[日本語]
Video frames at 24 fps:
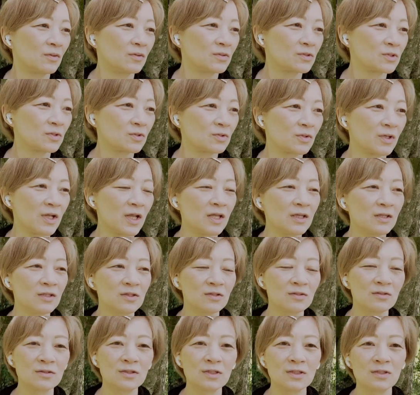ちょっと連
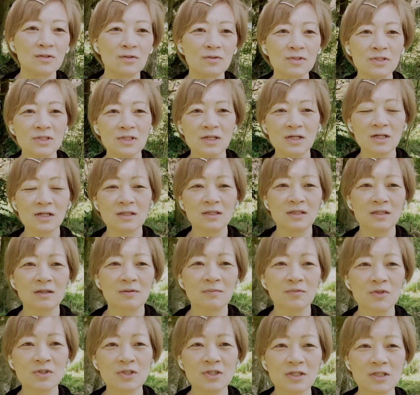休に用事があって、
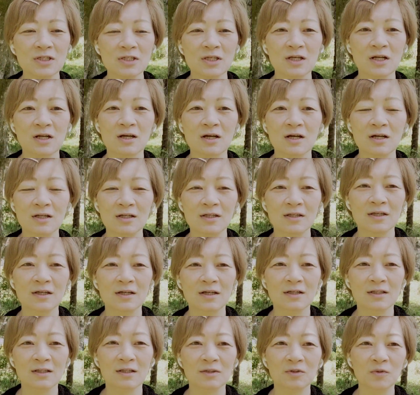もしかしたら帰れない
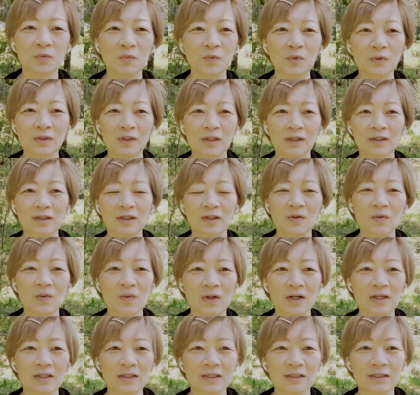かなと思ったんで今日
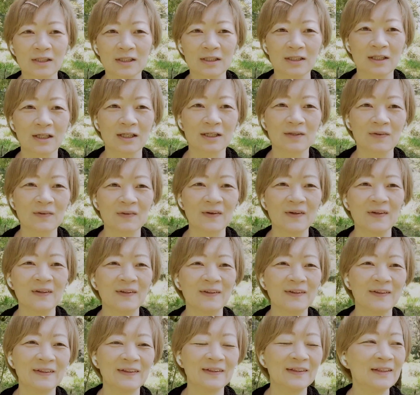帰ってきたんだけど
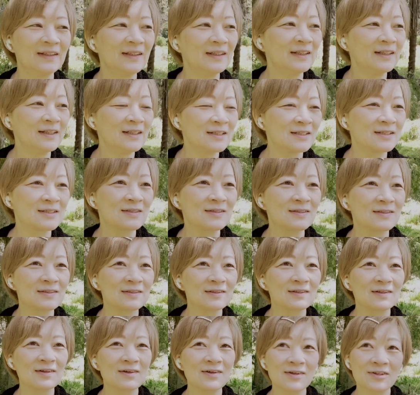
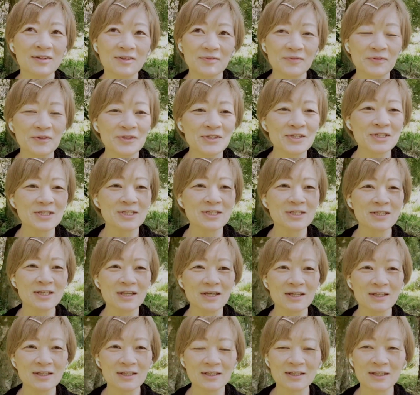すごい気持ちいい
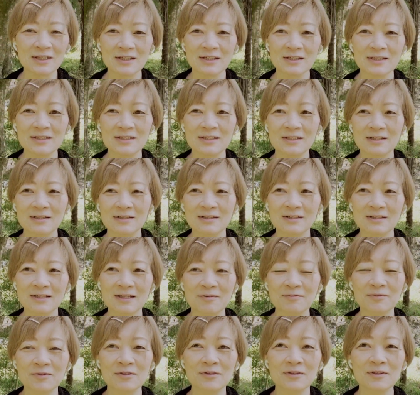天気です。なんか
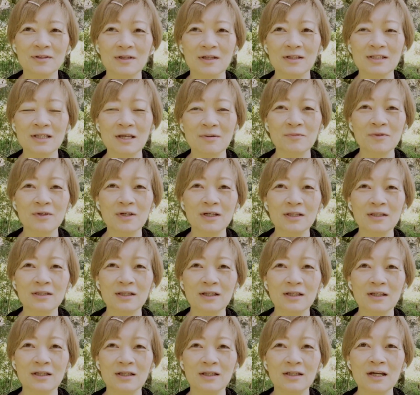寒かっ
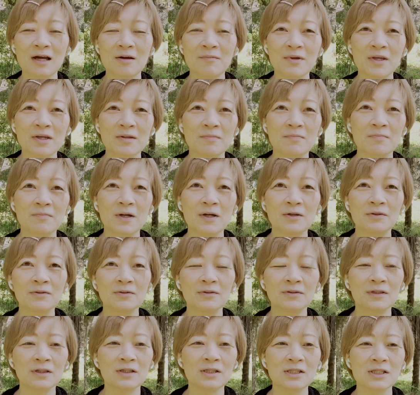たり雨いっぱい降っ
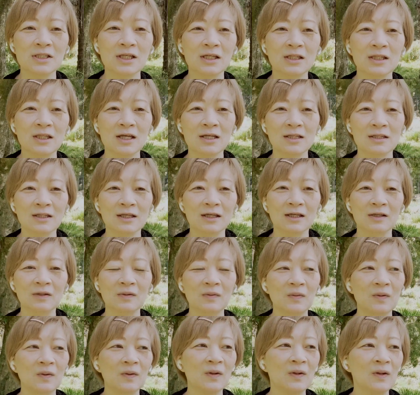たりしてきたんだけ
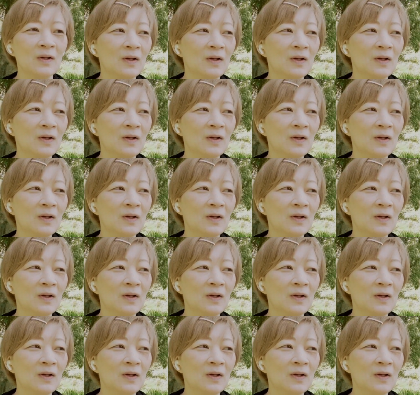ど、